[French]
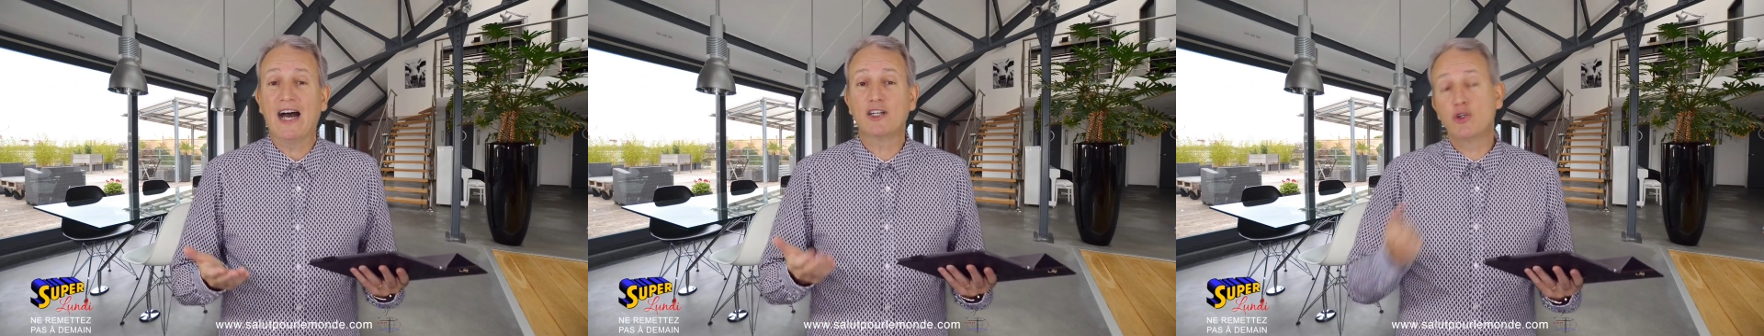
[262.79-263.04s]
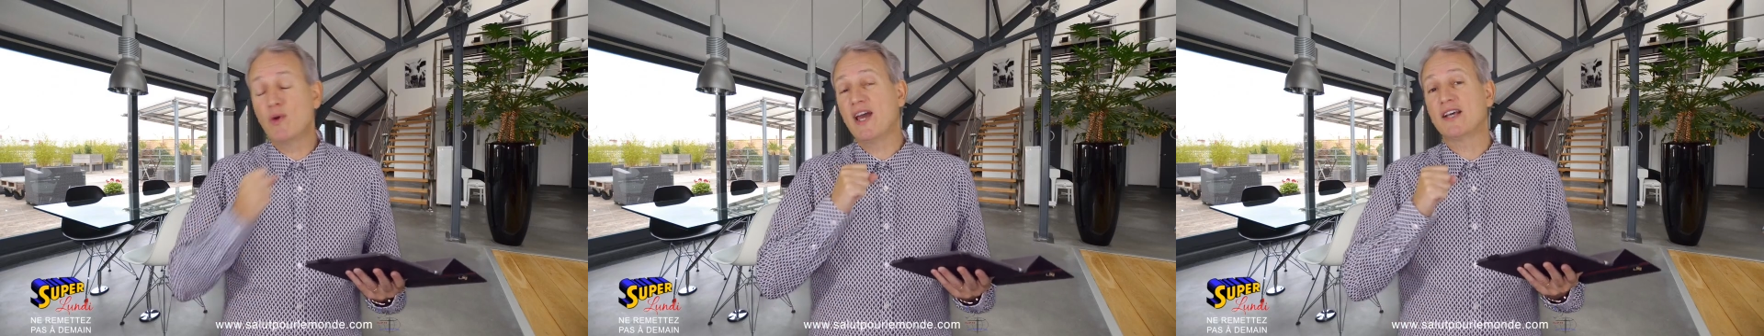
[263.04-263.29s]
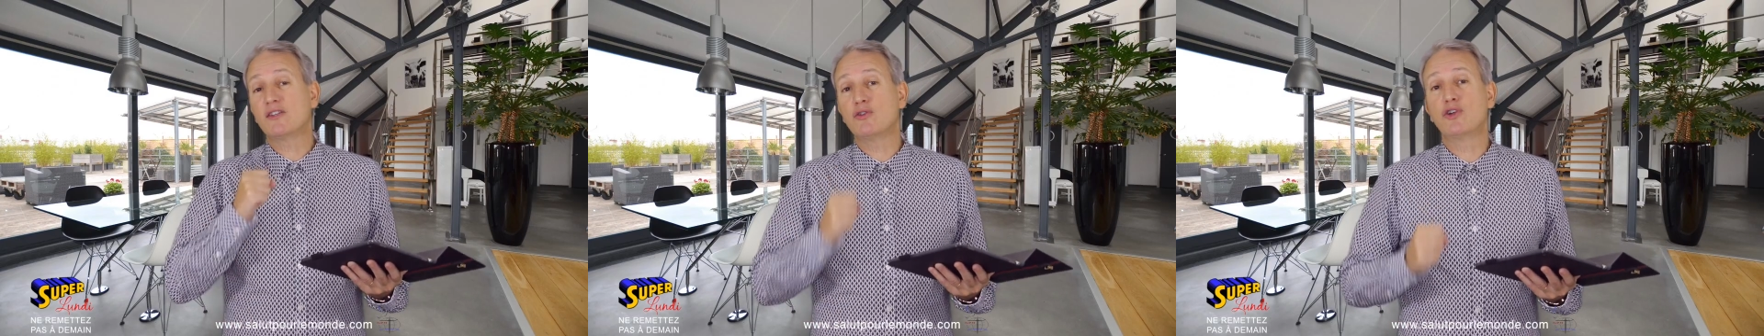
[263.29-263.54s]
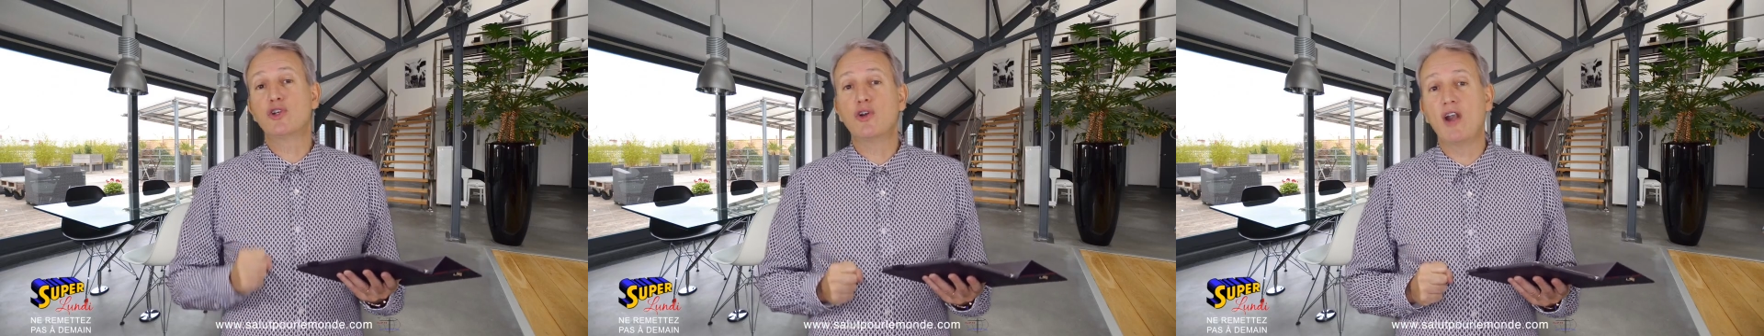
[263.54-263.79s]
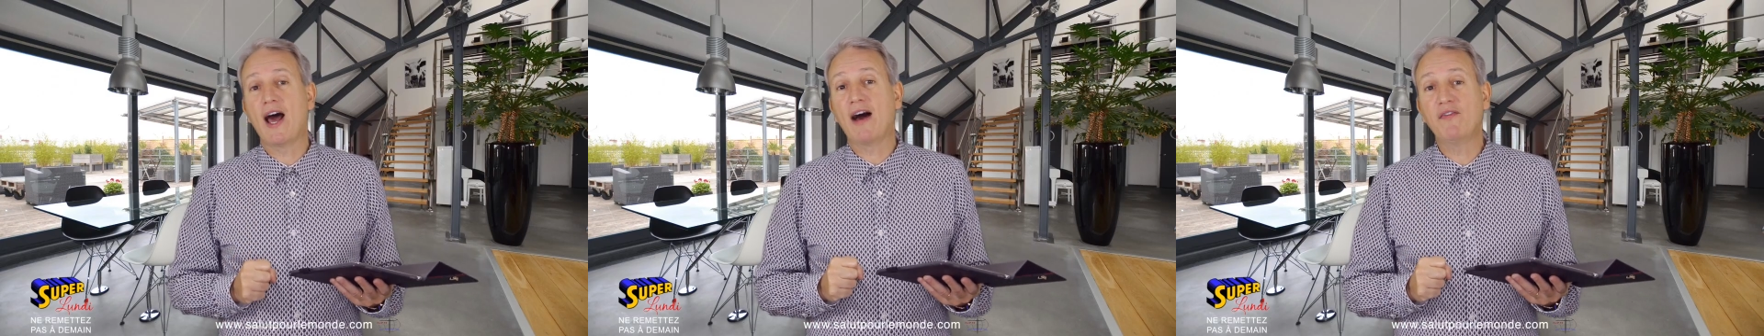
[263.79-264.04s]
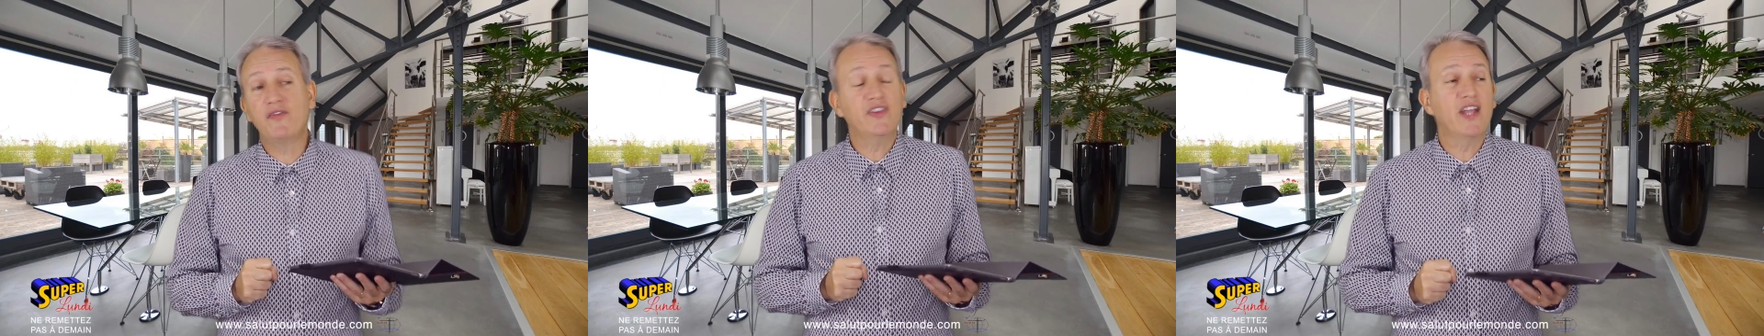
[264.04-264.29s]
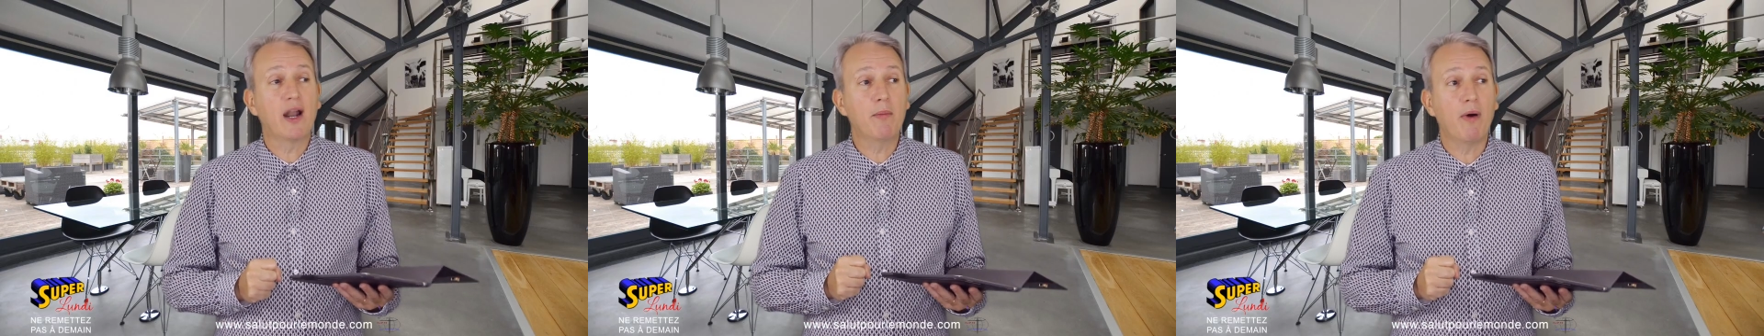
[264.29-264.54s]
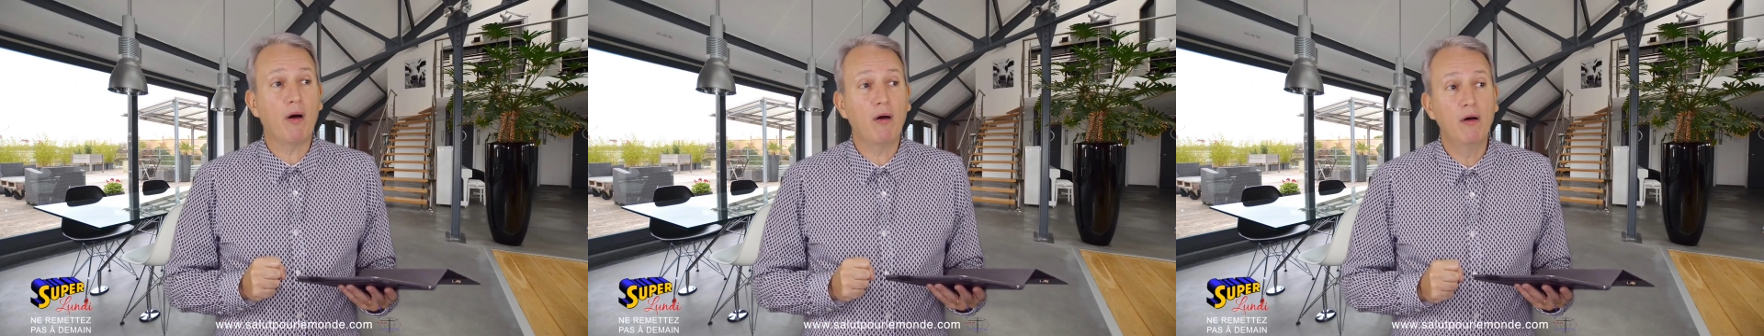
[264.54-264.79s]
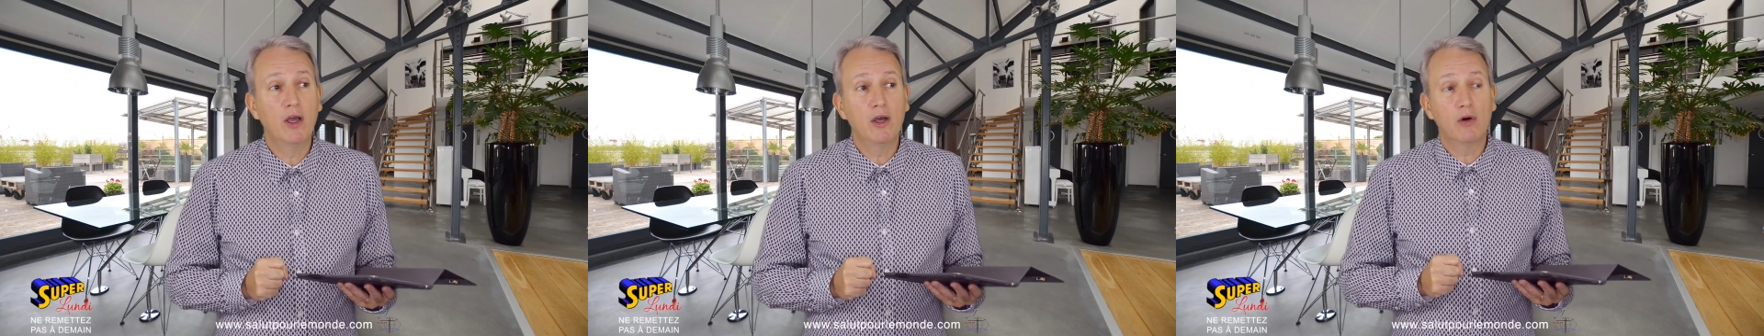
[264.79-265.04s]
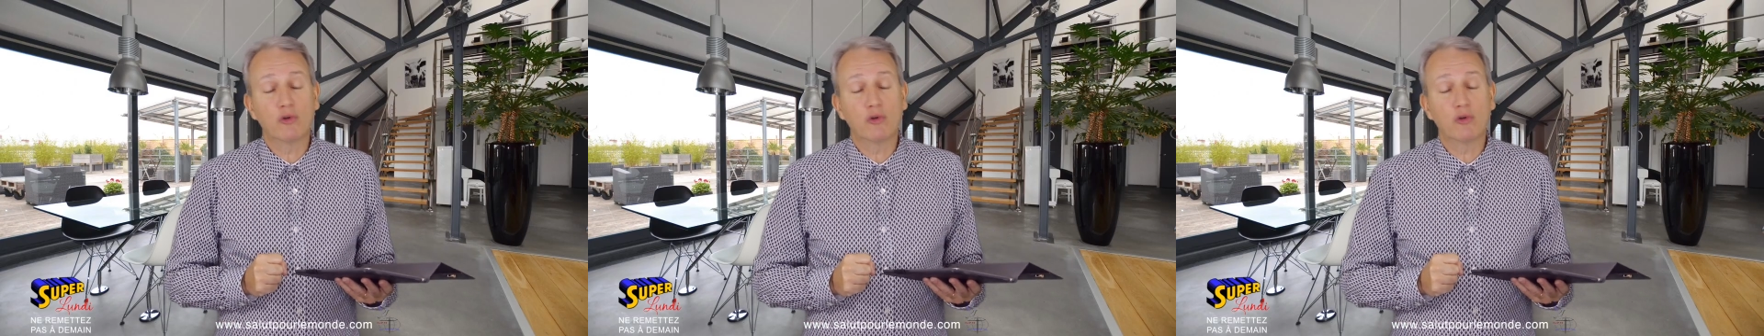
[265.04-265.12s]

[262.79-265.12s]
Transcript: À jouer à ce jeu-là, finalement,